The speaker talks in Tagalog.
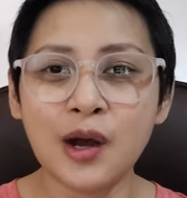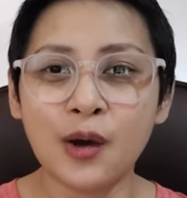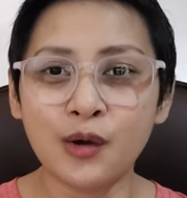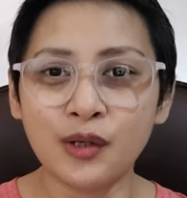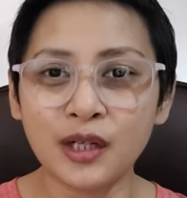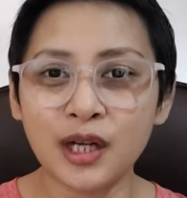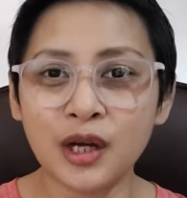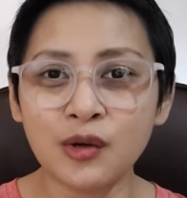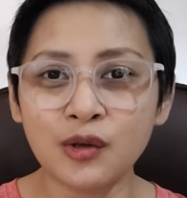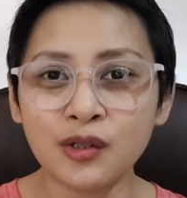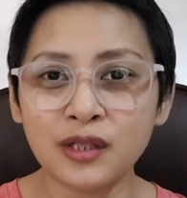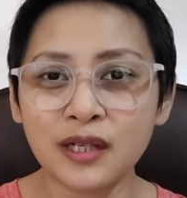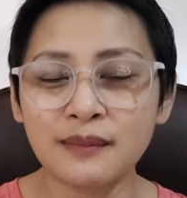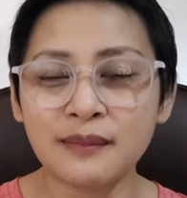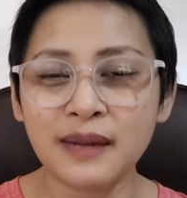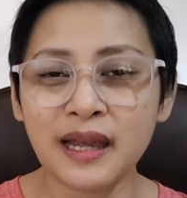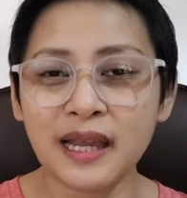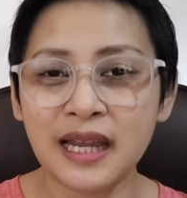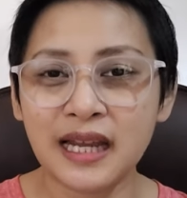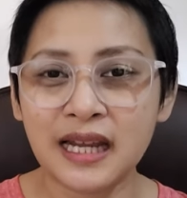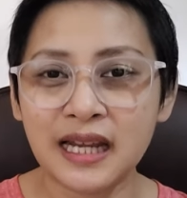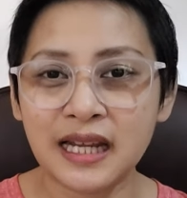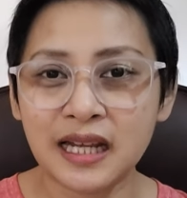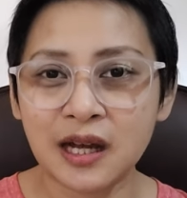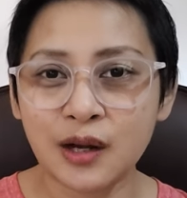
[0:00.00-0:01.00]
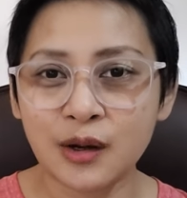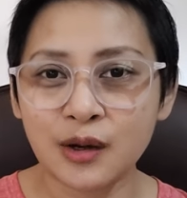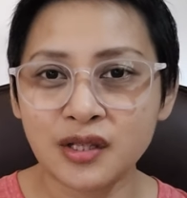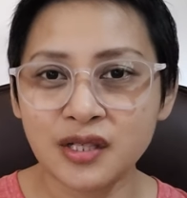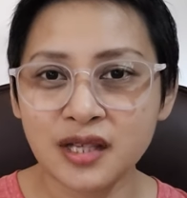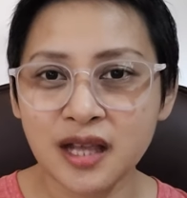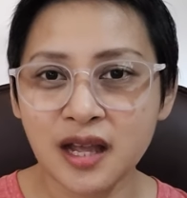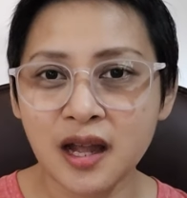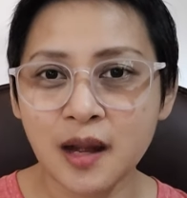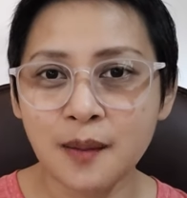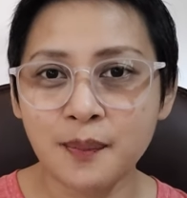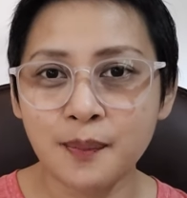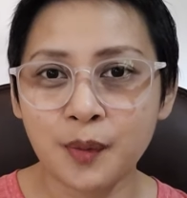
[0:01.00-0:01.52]
Unang-una, mahilig ako
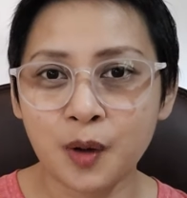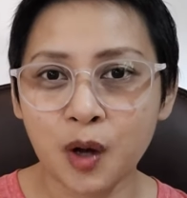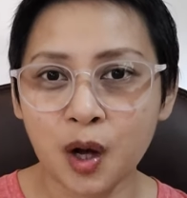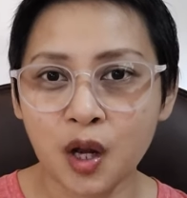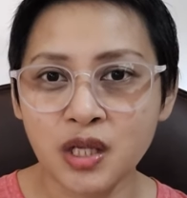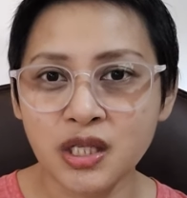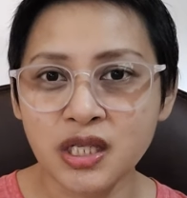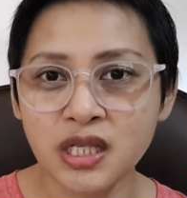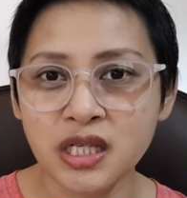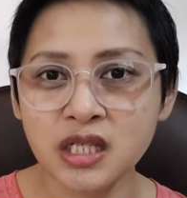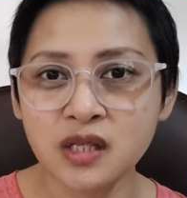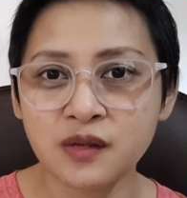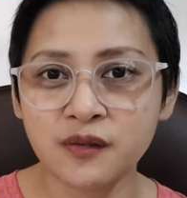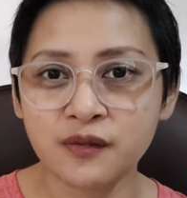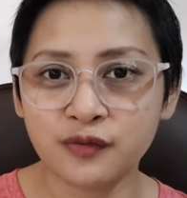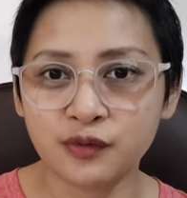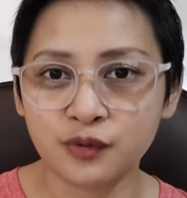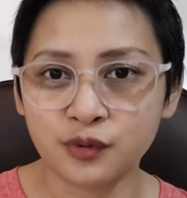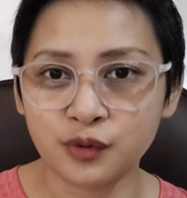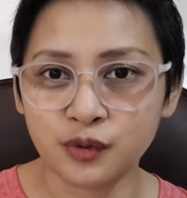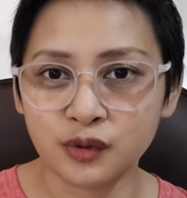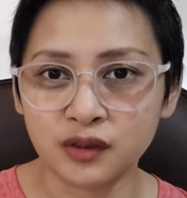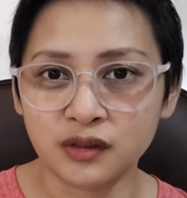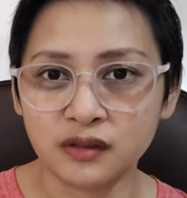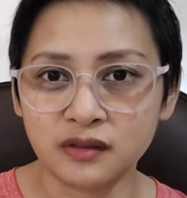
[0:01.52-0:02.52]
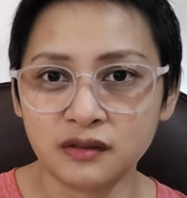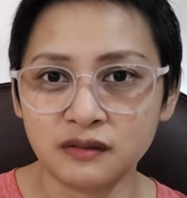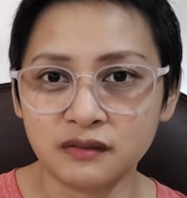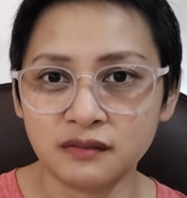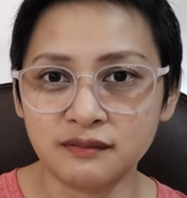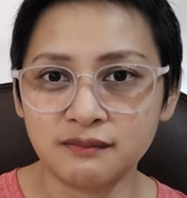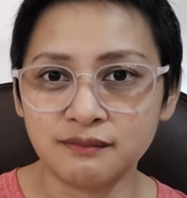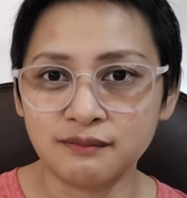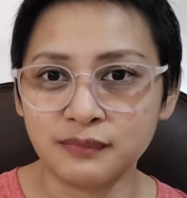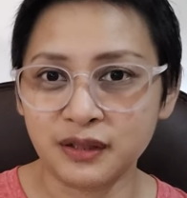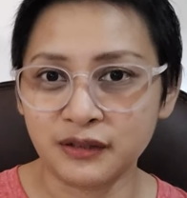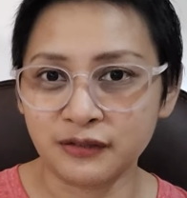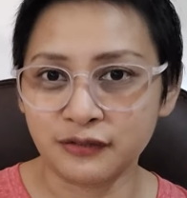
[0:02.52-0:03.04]
sa processed food
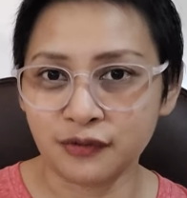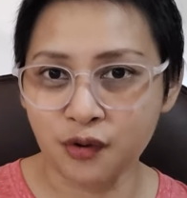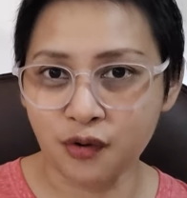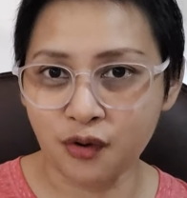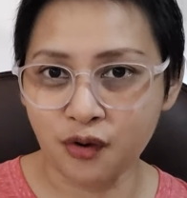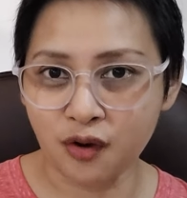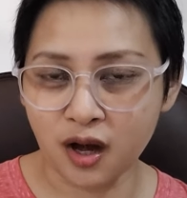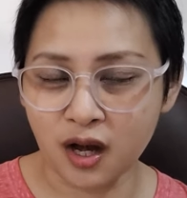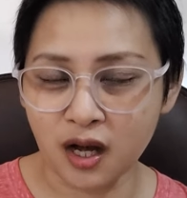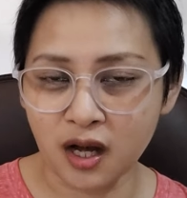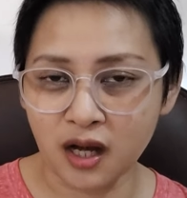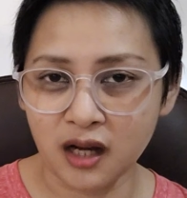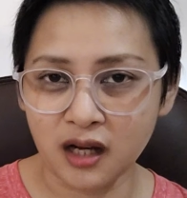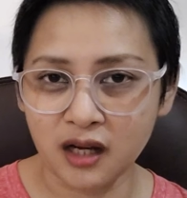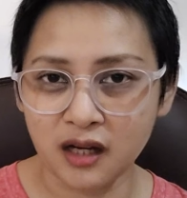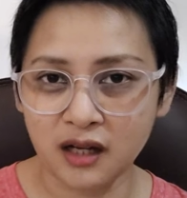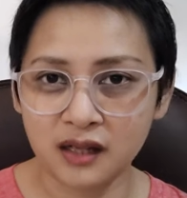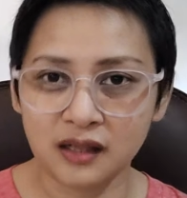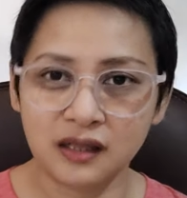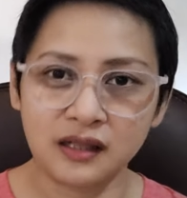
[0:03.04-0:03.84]
before.